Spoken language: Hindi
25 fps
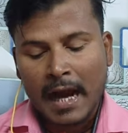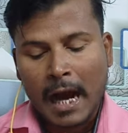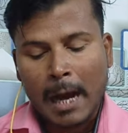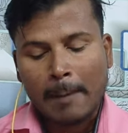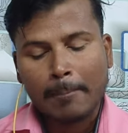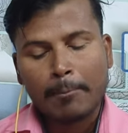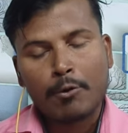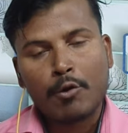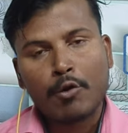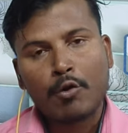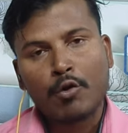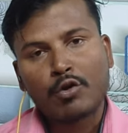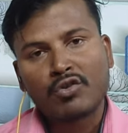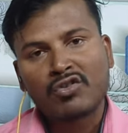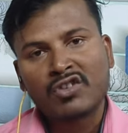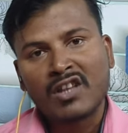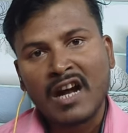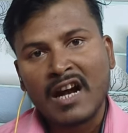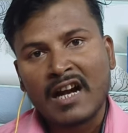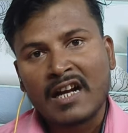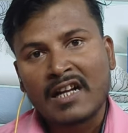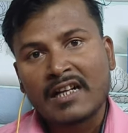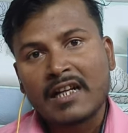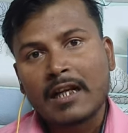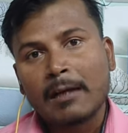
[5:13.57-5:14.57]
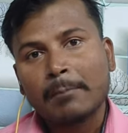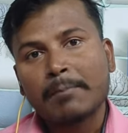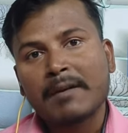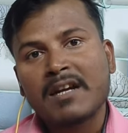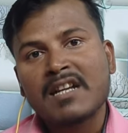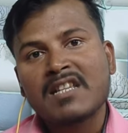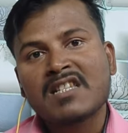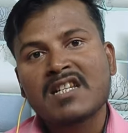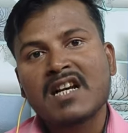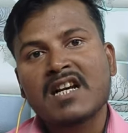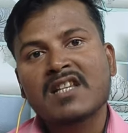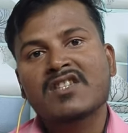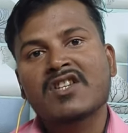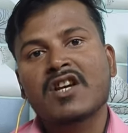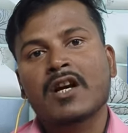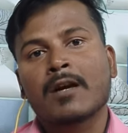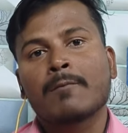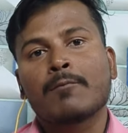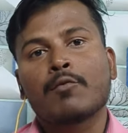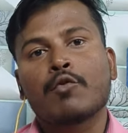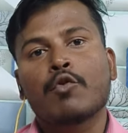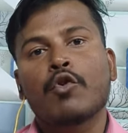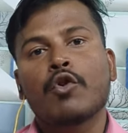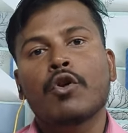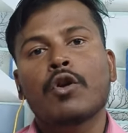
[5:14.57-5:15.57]
आप लोग को थर्टी पेज का
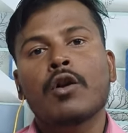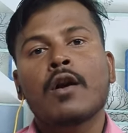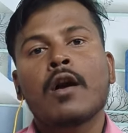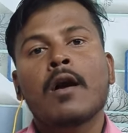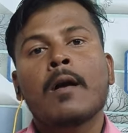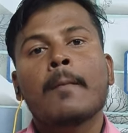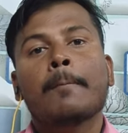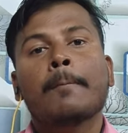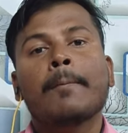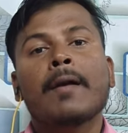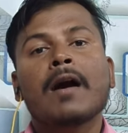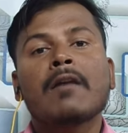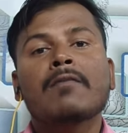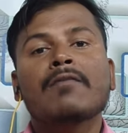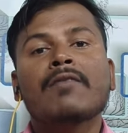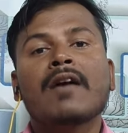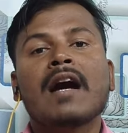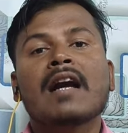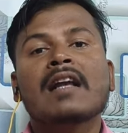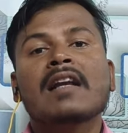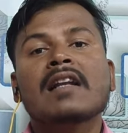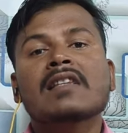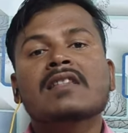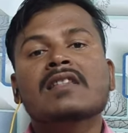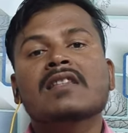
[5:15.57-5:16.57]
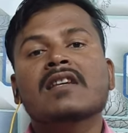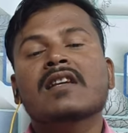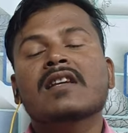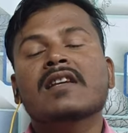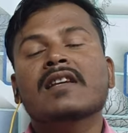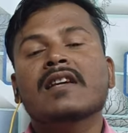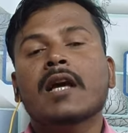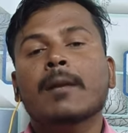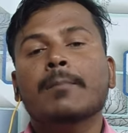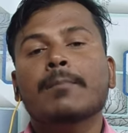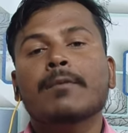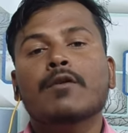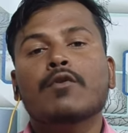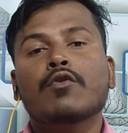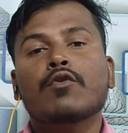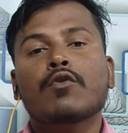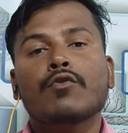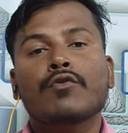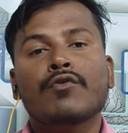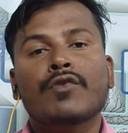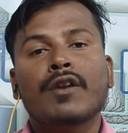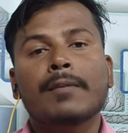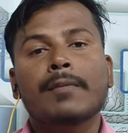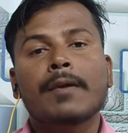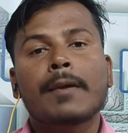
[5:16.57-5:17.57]
चेकबुक पर फाइनेंशियल ईयर बिल्कुल
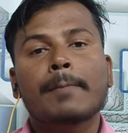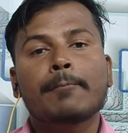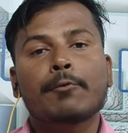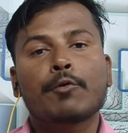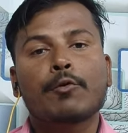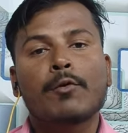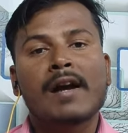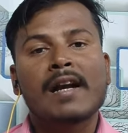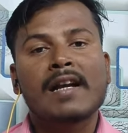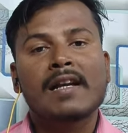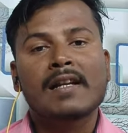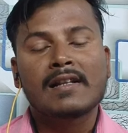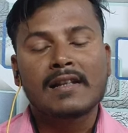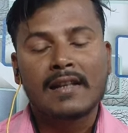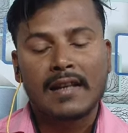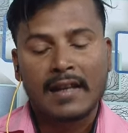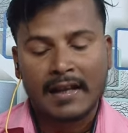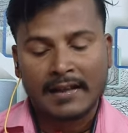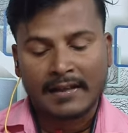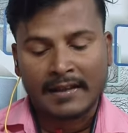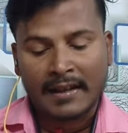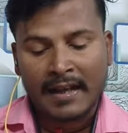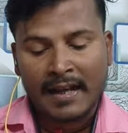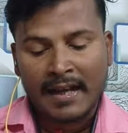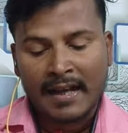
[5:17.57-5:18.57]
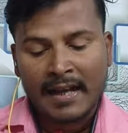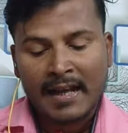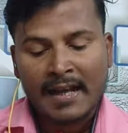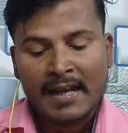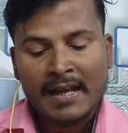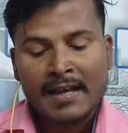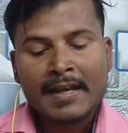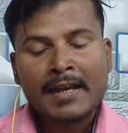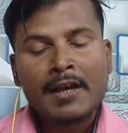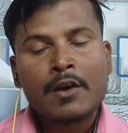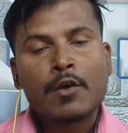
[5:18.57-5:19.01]
फ्री में प्रोवाइड किया जाता है